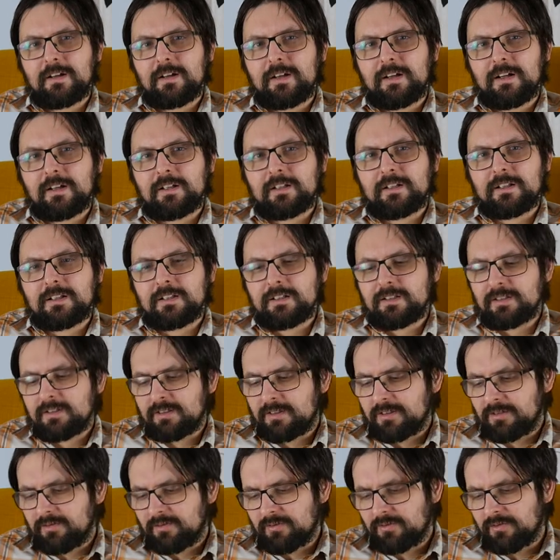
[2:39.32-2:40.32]
ale
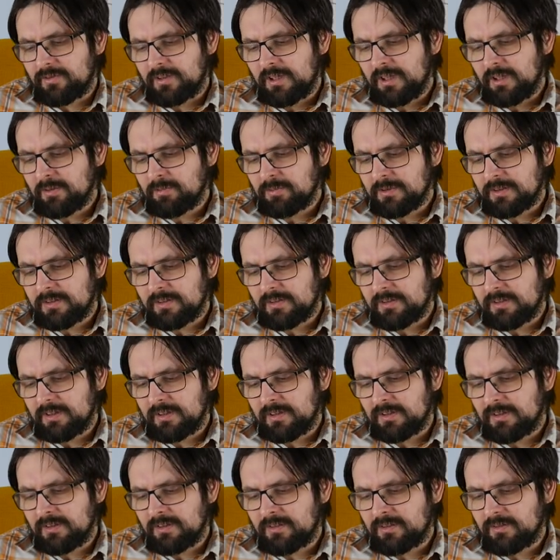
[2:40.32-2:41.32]
fragment
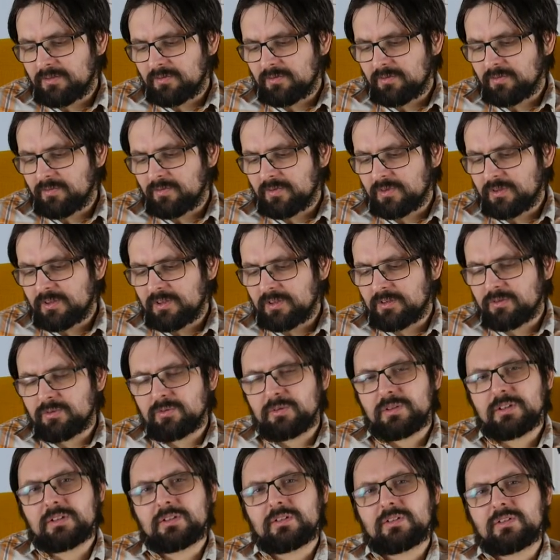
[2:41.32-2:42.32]
ten
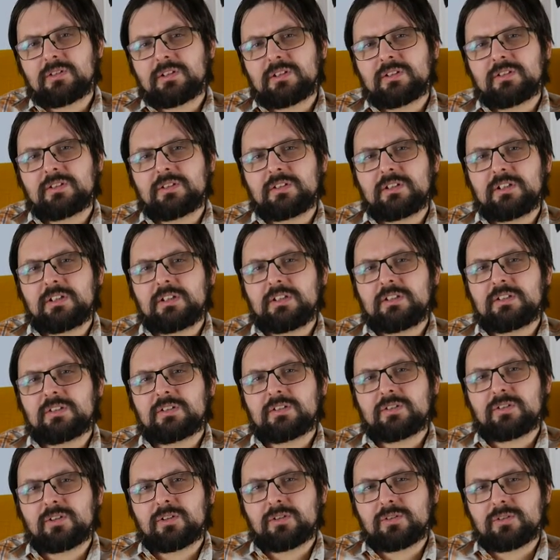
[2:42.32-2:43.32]
wskazuje, co jest
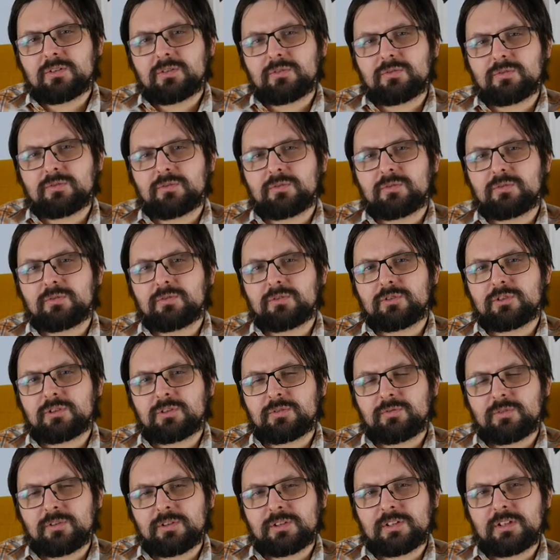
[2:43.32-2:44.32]
istotą
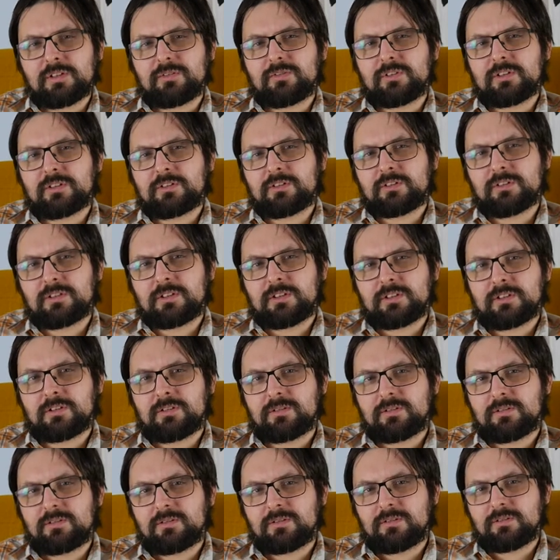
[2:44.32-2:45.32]
żywota wiecznego.
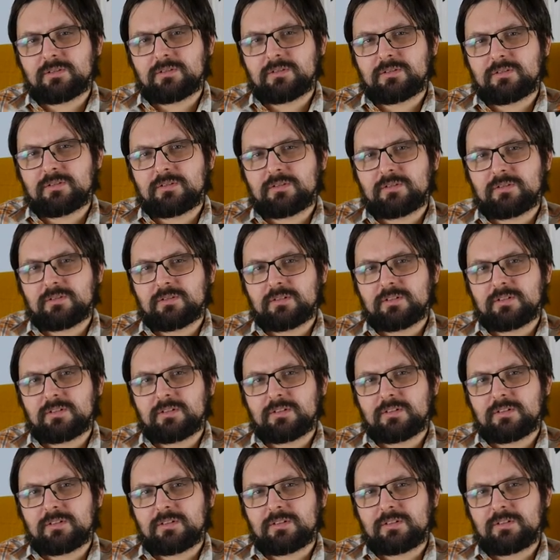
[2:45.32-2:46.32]

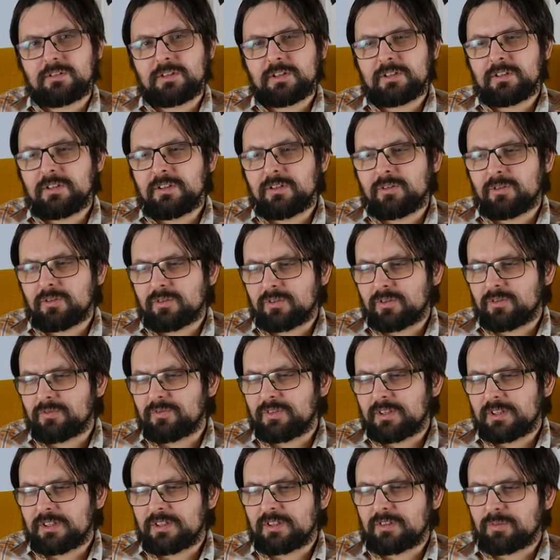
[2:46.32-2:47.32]
Nie tylko to, w
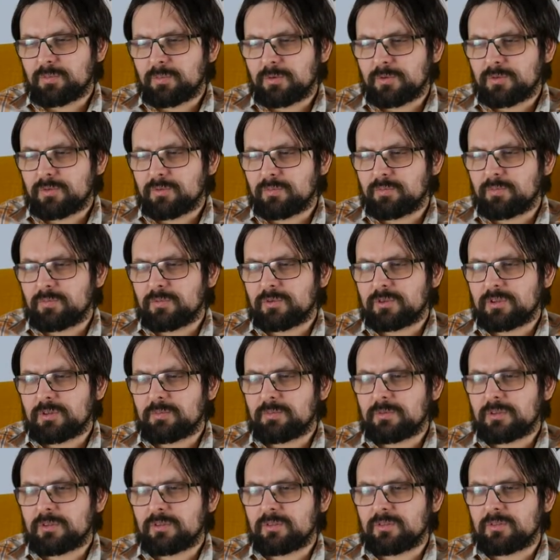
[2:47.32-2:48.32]
jaki sposób
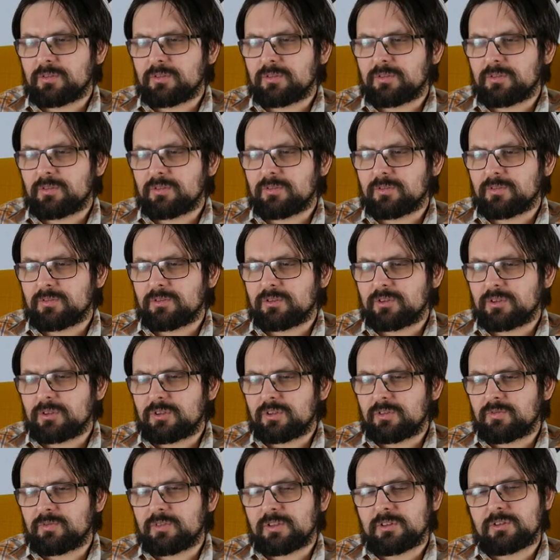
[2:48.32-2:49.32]
możemy to
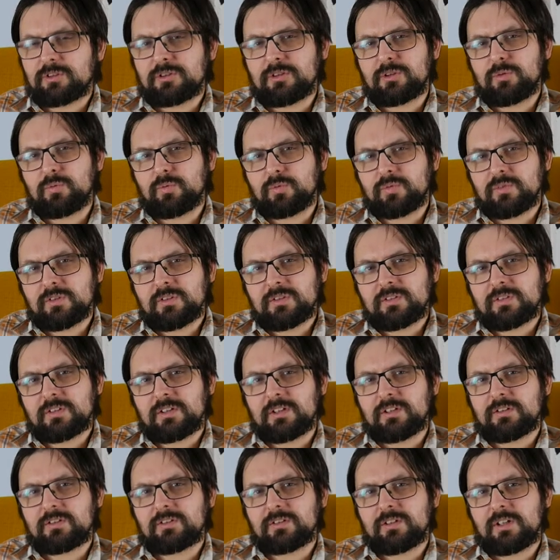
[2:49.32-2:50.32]
życie wieczne
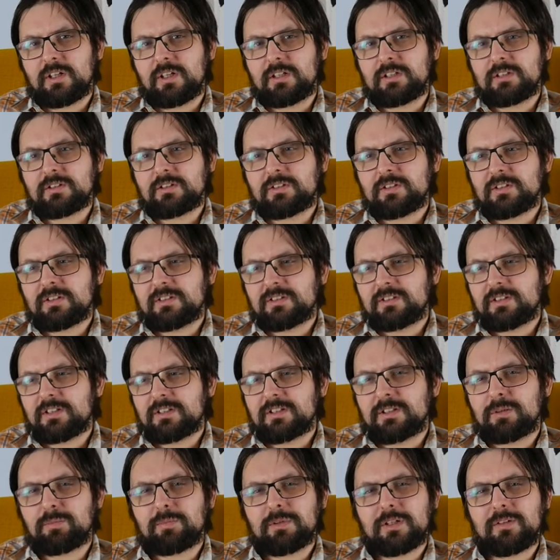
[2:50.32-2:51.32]
uzyskać, ale co jest tak
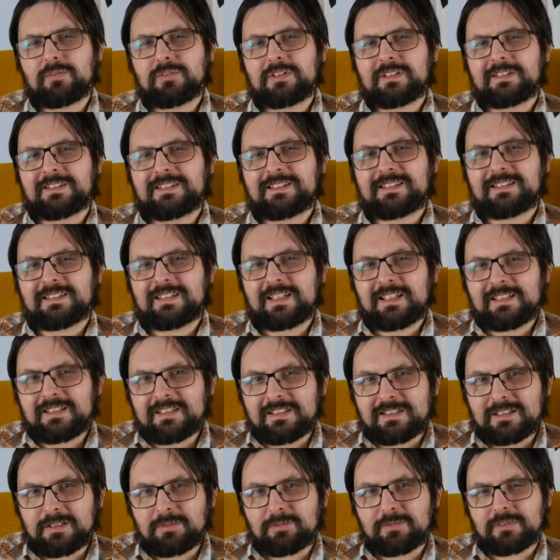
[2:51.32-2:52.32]
naprawdę
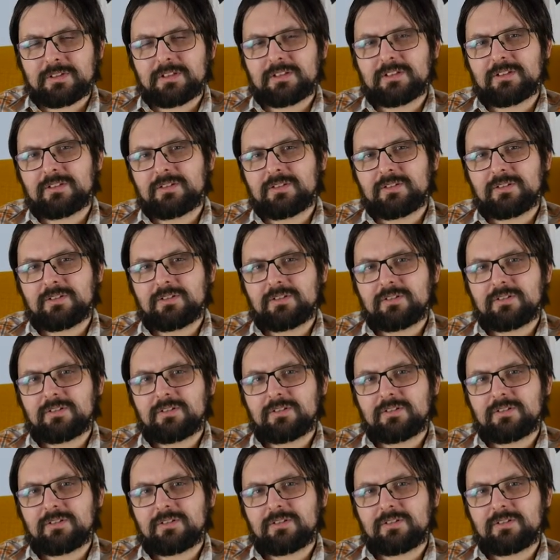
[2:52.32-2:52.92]
sednem tego.